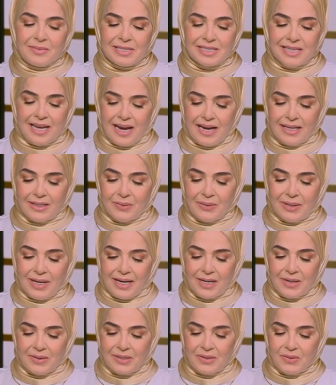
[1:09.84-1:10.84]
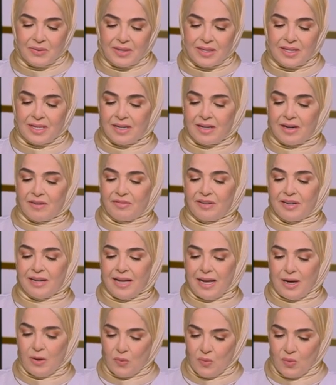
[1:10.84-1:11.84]
بالسعاده والحيويه والثقه في
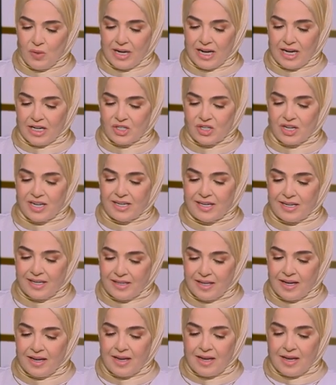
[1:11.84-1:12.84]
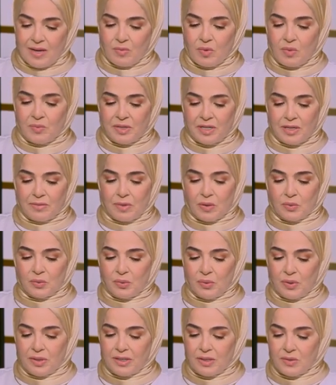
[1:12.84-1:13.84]
الاول علشان كده ممكن
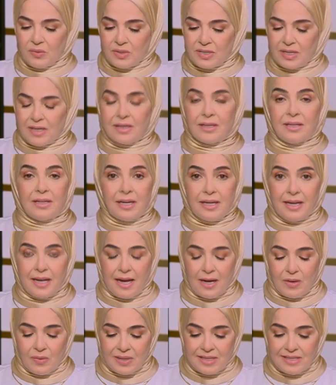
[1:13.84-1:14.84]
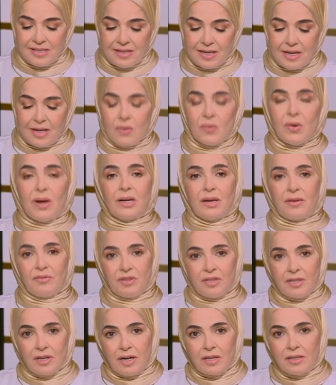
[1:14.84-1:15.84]
الموضوع يوصل للهوس م. وانا
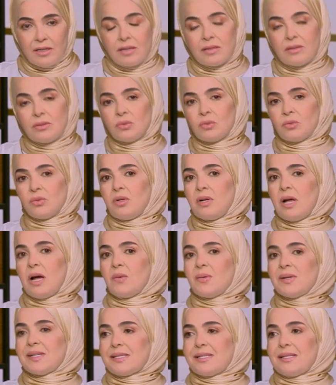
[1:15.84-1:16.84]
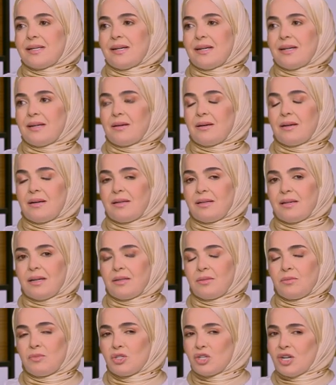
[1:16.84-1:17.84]
في رايي انه الهوس ده
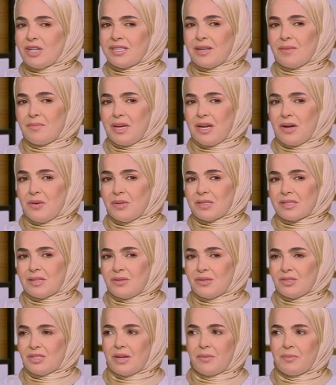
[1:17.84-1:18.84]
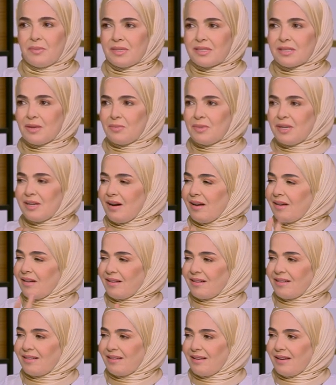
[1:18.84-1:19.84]
يعني مش هنسميه هوس هنسميه
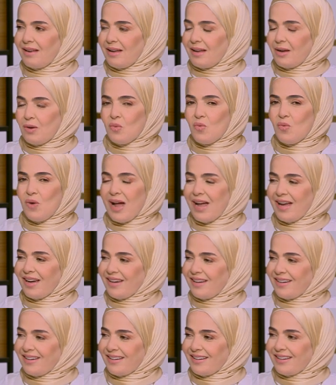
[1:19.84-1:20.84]
قلق وهج